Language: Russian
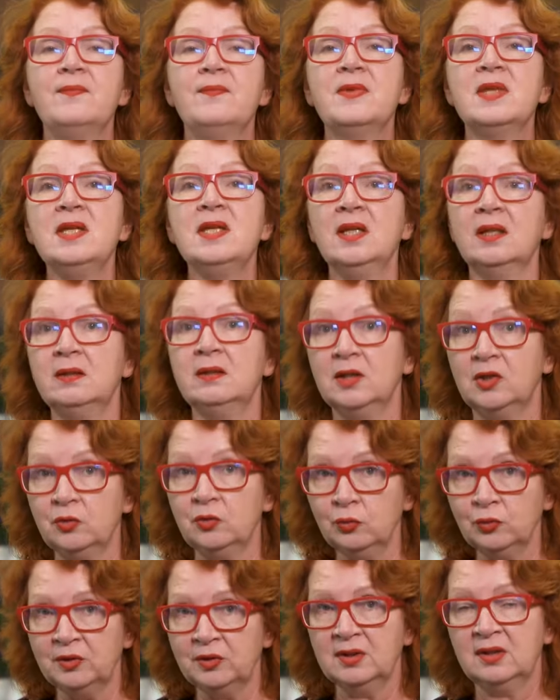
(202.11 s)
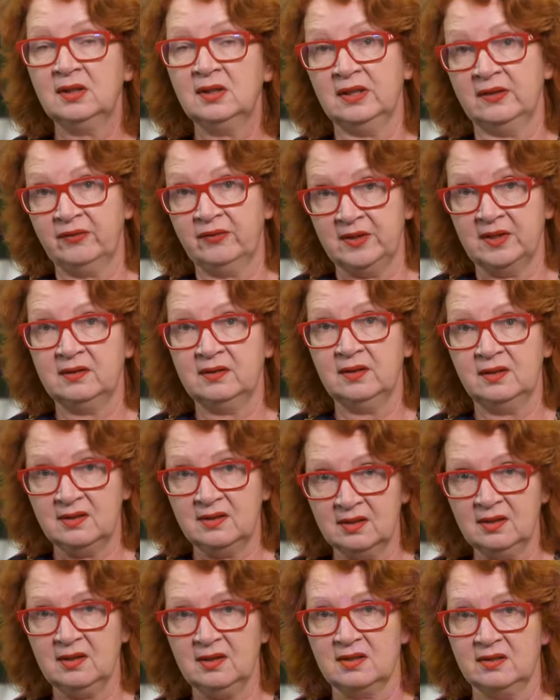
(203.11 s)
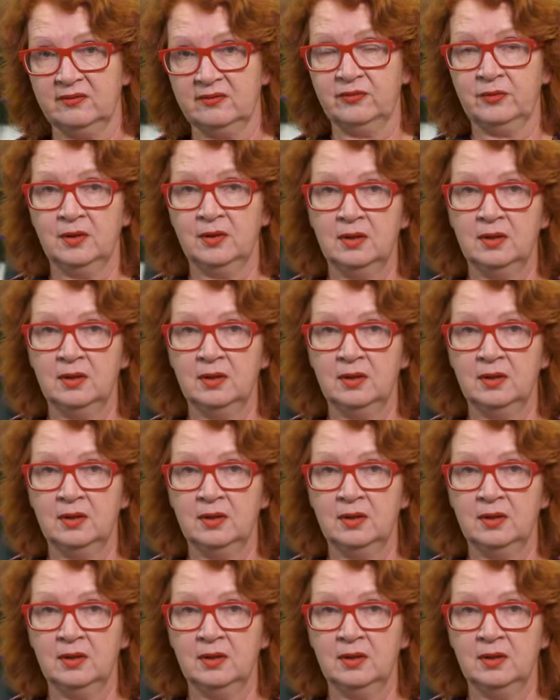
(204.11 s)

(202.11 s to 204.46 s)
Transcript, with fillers: нет ли тут конфликта интересов.